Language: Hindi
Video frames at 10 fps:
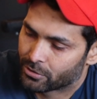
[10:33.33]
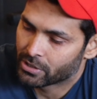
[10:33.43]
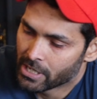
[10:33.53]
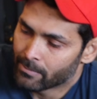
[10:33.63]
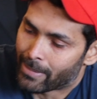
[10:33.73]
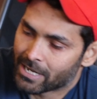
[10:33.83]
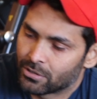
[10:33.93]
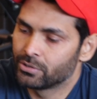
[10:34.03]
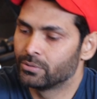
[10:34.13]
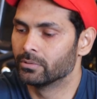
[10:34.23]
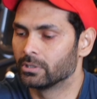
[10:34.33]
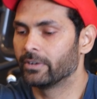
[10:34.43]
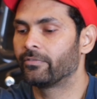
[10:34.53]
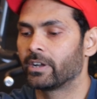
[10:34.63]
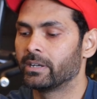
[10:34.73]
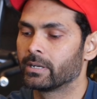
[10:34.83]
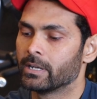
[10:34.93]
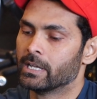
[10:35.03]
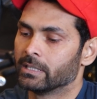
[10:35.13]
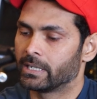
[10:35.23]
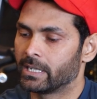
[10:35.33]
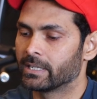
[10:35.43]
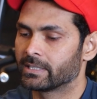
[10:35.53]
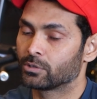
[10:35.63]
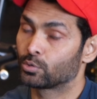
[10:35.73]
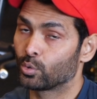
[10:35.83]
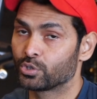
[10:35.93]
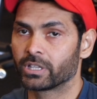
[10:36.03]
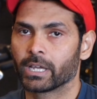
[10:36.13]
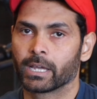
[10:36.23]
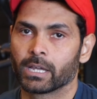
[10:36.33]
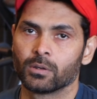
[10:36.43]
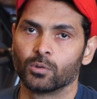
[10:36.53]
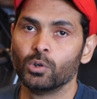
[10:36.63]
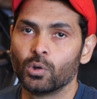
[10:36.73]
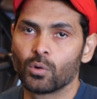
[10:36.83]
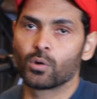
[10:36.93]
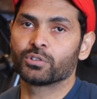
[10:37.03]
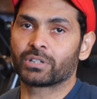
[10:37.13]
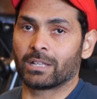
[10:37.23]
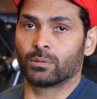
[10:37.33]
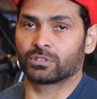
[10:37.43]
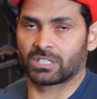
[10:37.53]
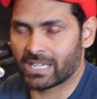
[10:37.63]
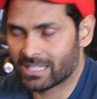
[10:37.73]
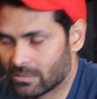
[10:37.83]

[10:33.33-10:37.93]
कुछ भाई जो डिफरेंट तरीके से सोचते हैं उन लोगों को शायद हो सकता